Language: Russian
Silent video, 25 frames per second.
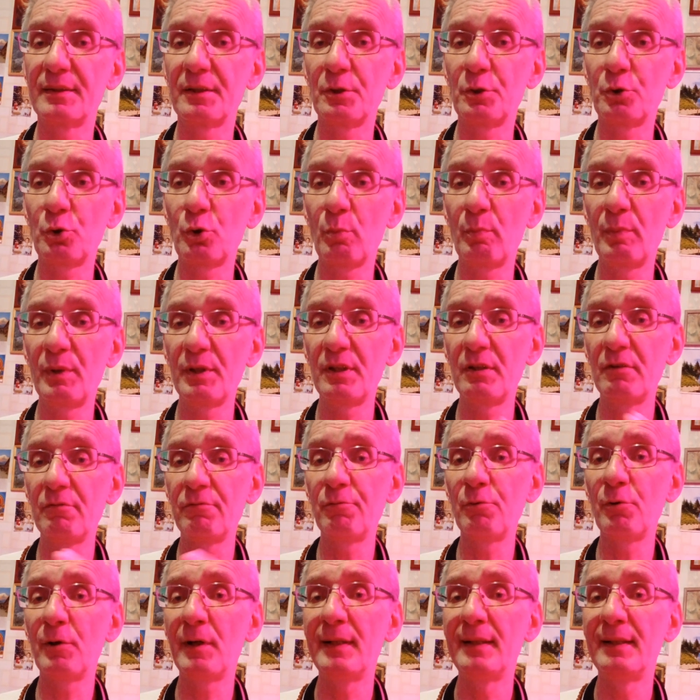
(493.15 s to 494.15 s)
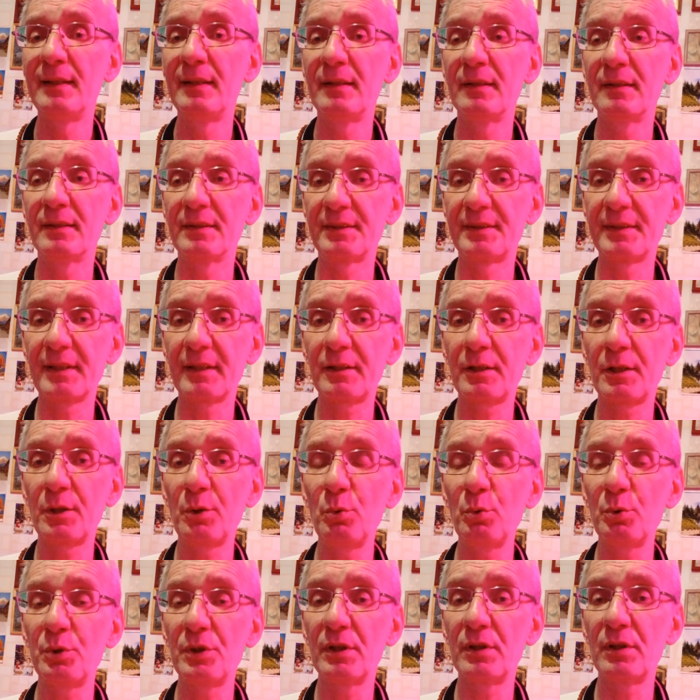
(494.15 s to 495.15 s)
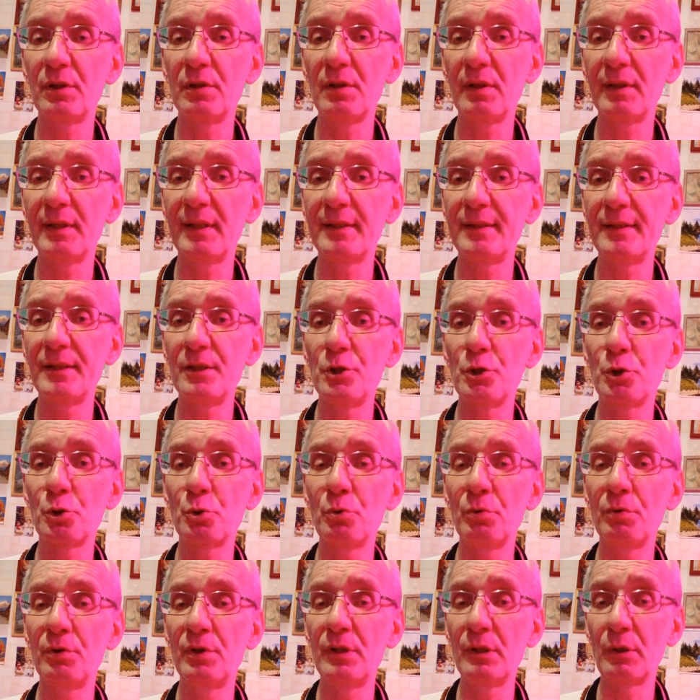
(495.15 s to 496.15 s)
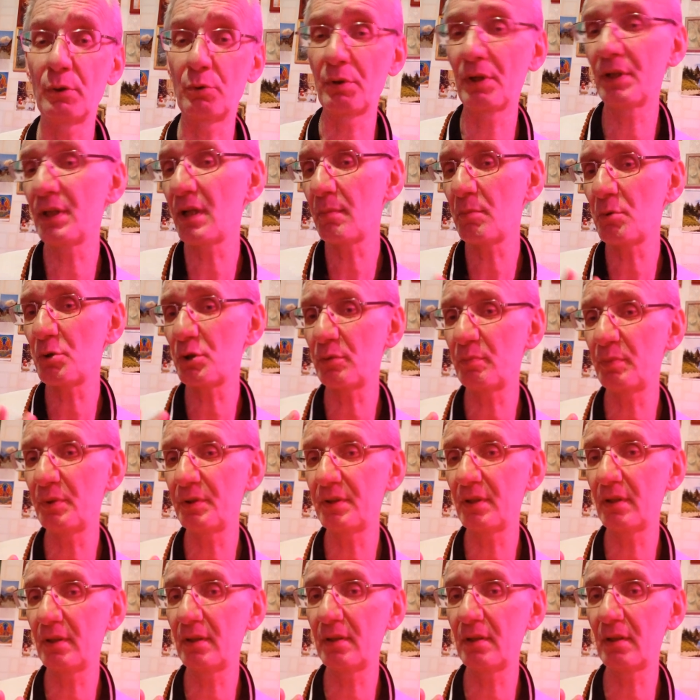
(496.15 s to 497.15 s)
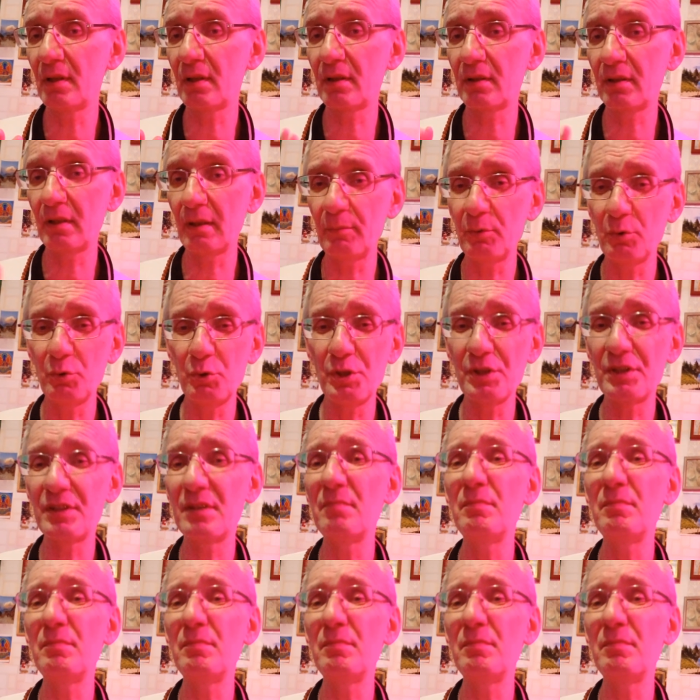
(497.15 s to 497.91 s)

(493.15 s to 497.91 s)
И чтобы его заткнуть, эту энергетическую дырку, она может быть, эта дырка там, ну, чисто